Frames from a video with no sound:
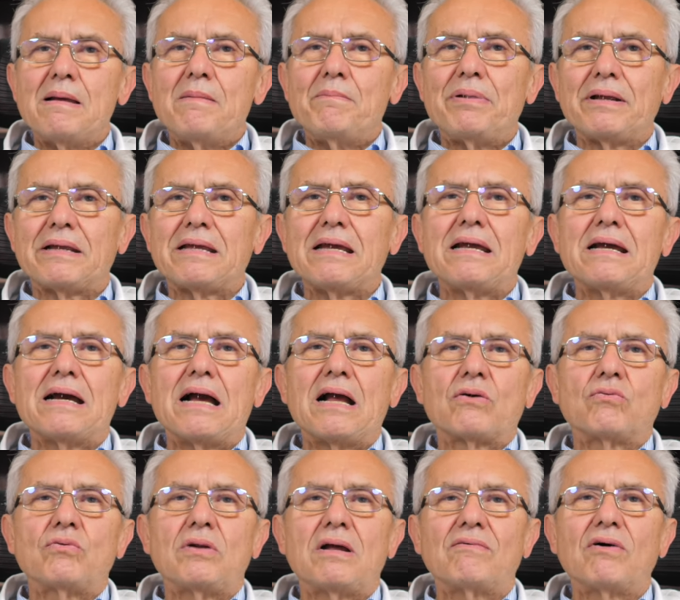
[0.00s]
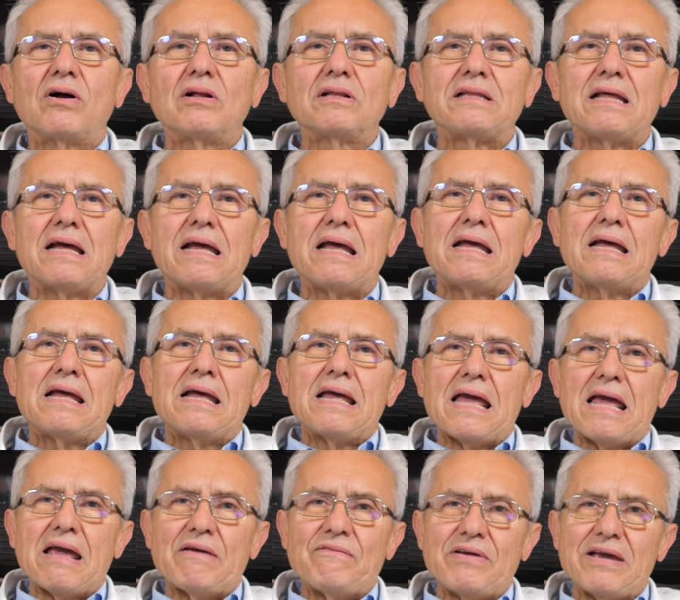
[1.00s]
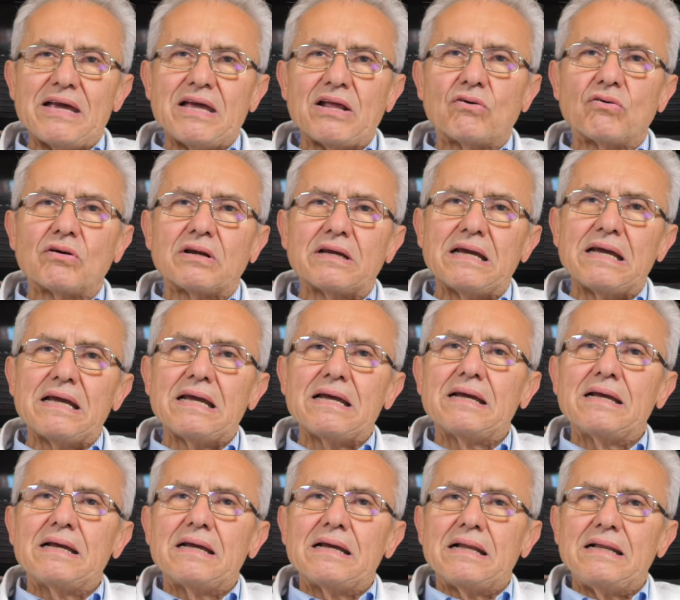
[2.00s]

perché alcune volte è vero che